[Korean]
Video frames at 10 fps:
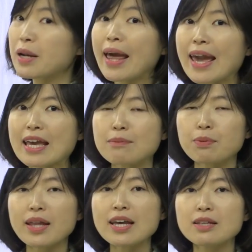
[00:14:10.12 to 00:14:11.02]
plane.
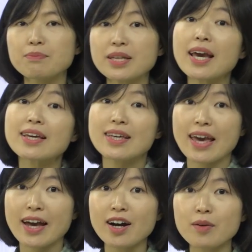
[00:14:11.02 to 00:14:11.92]
plane은
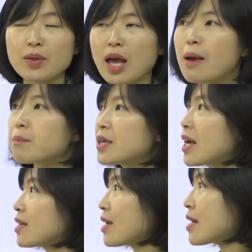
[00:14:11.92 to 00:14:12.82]
비행기예요.
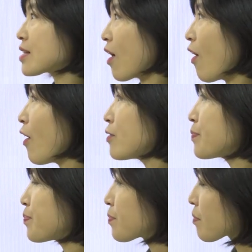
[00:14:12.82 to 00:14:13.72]
비행기에서
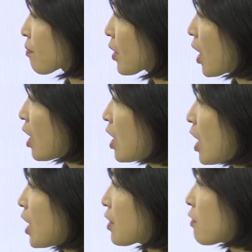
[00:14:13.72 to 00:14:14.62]

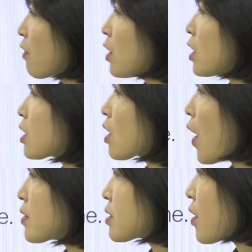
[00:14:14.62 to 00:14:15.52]
The roller
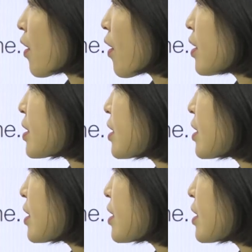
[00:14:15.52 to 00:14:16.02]
coaster is